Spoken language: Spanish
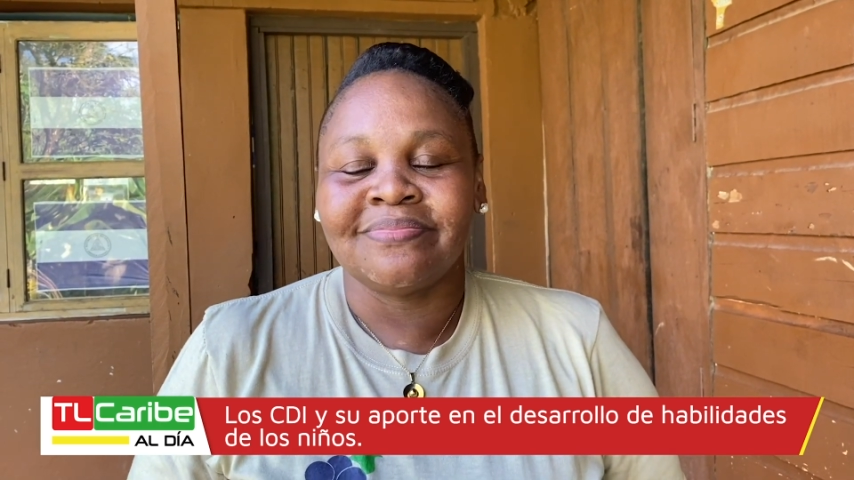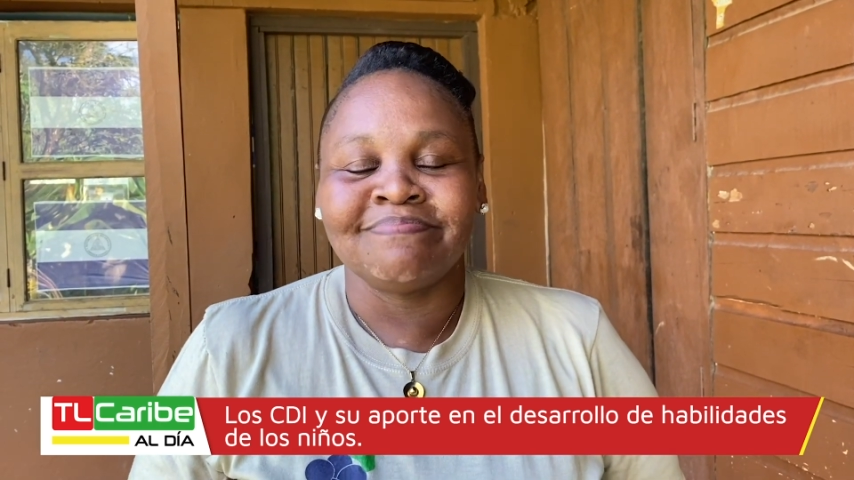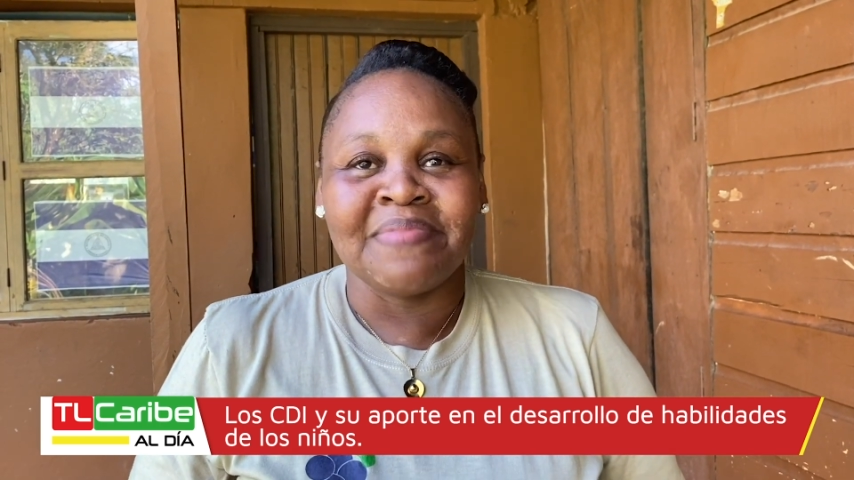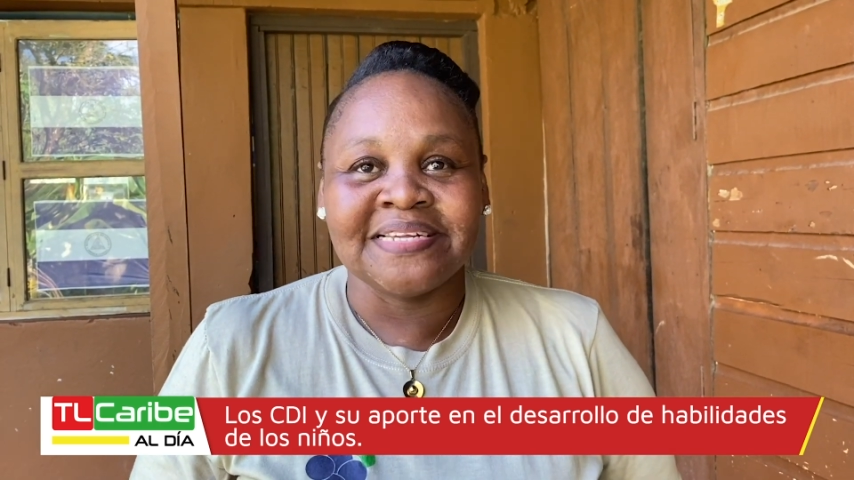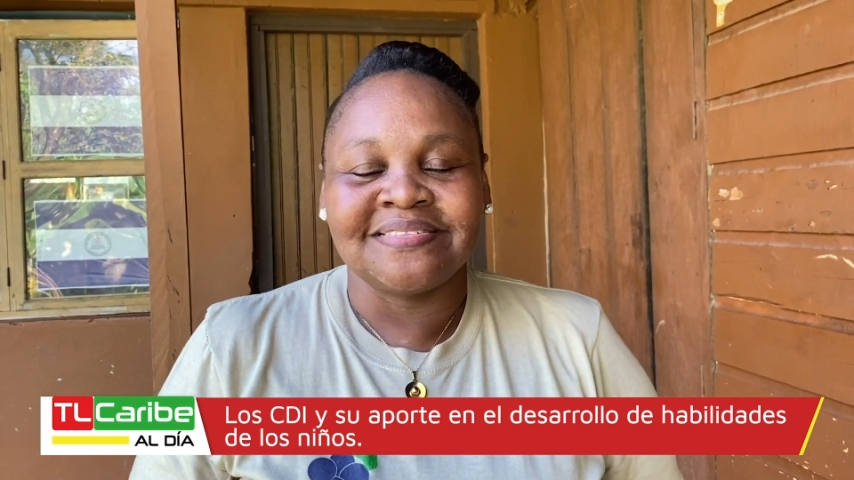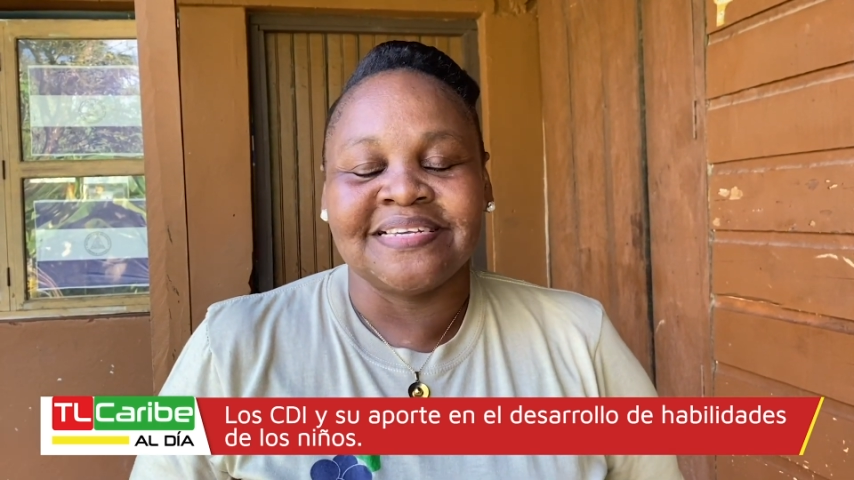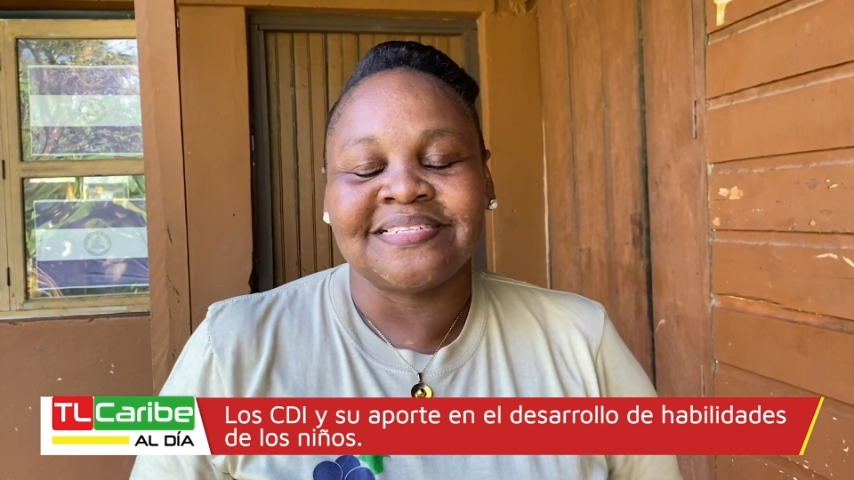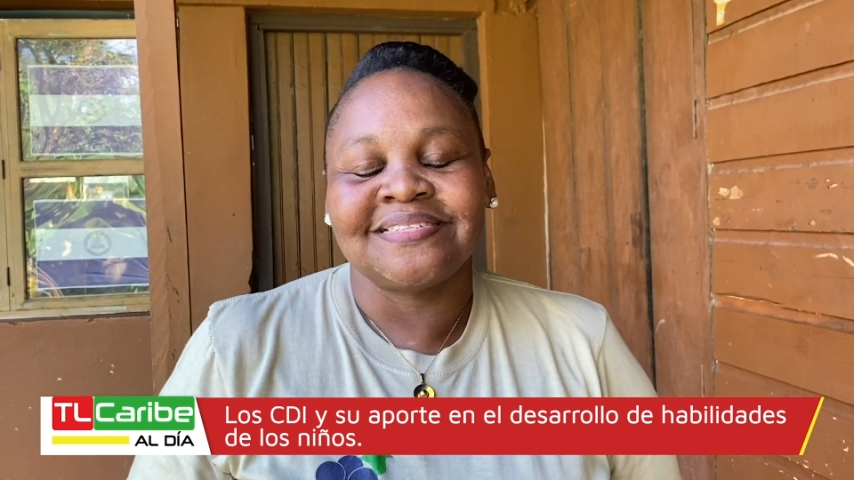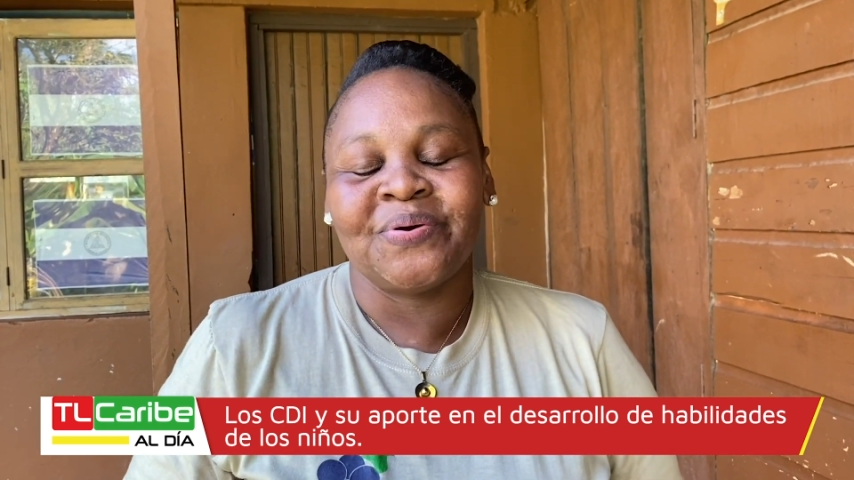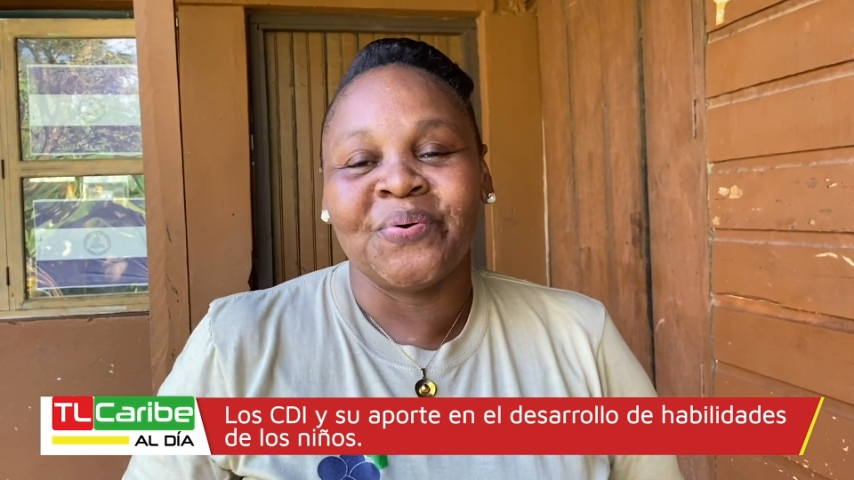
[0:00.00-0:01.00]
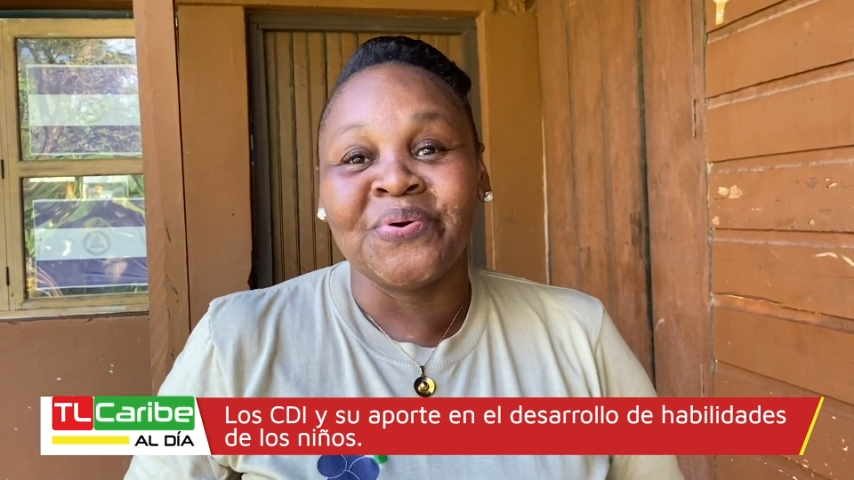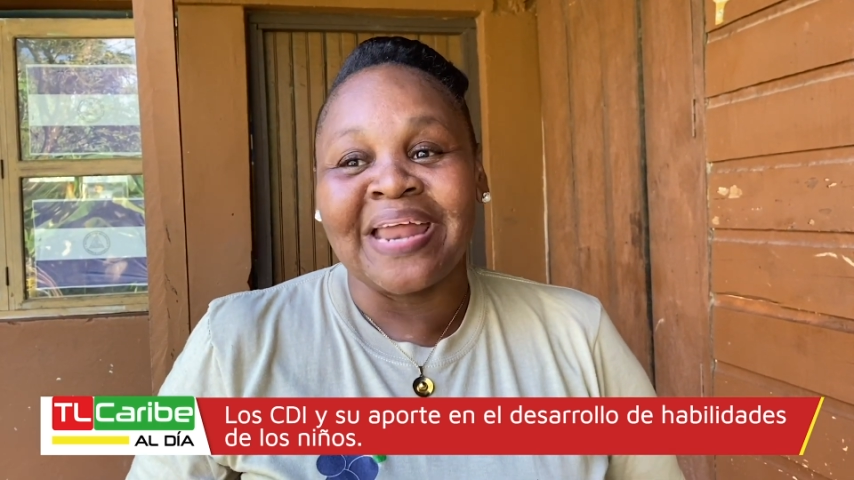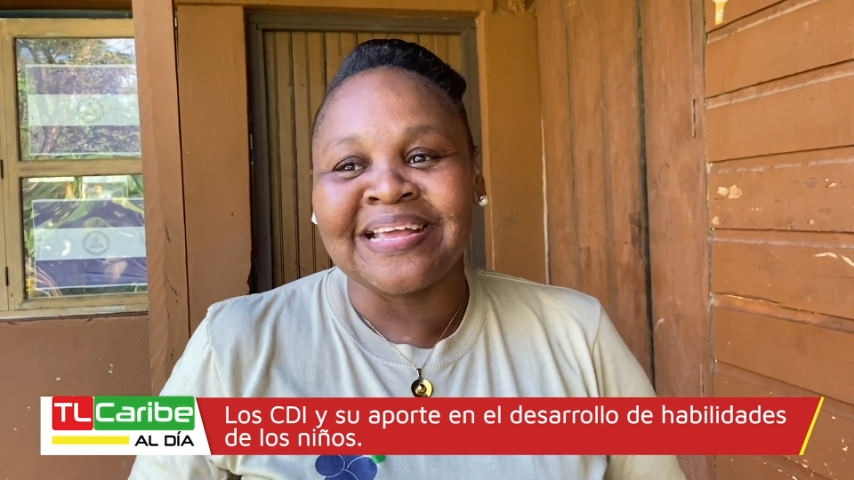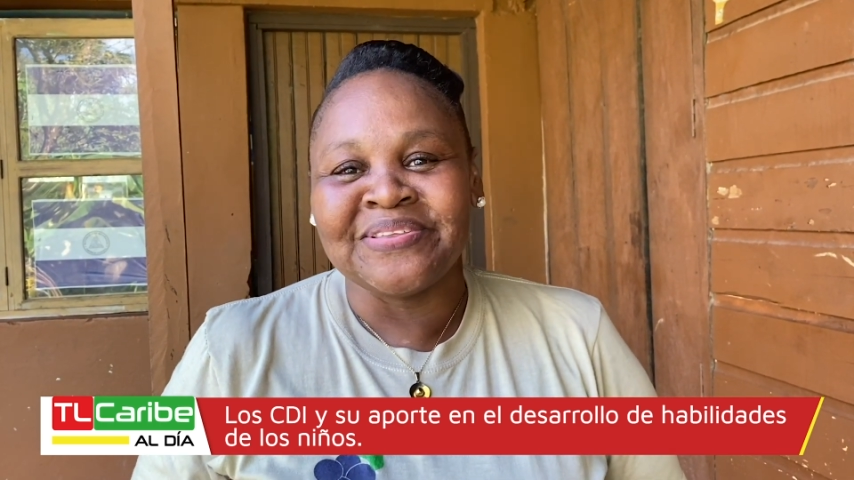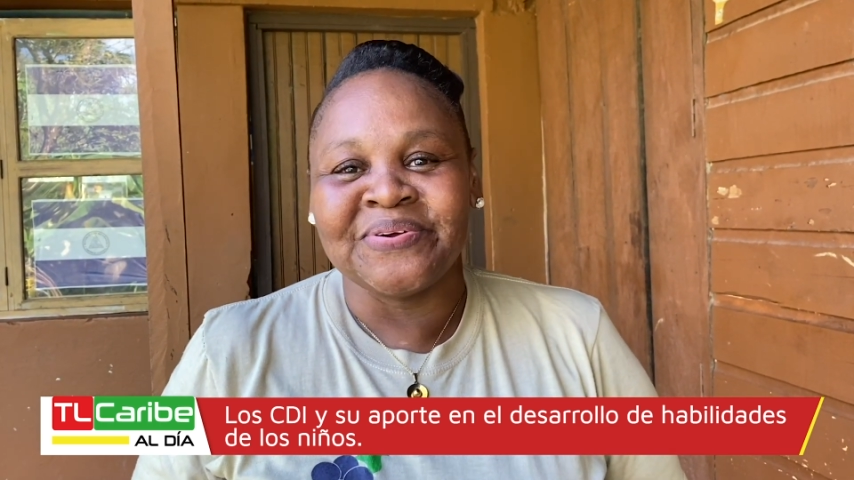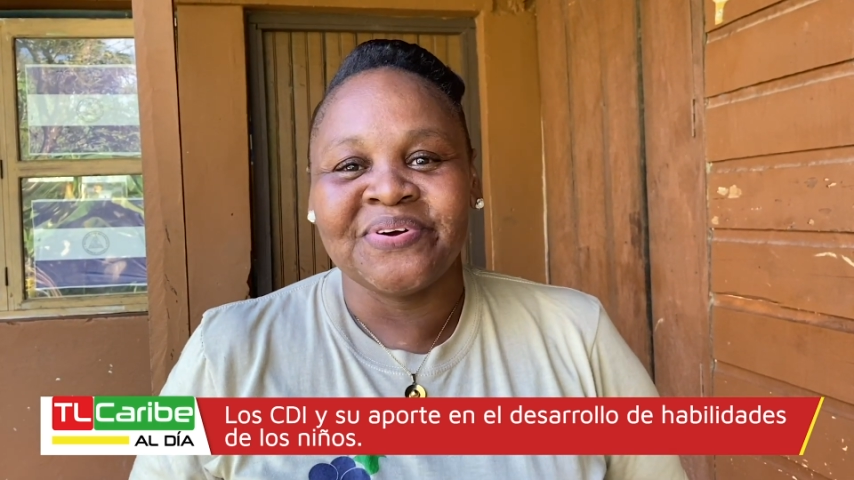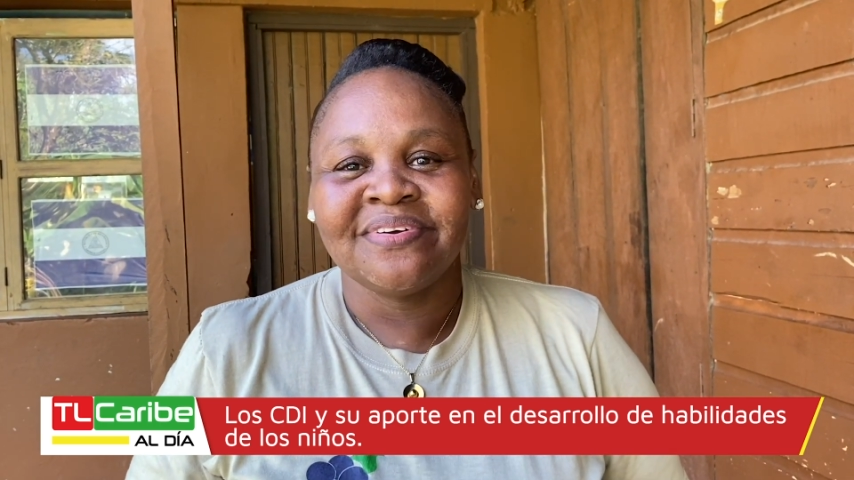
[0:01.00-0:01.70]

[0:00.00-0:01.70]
meses, un año,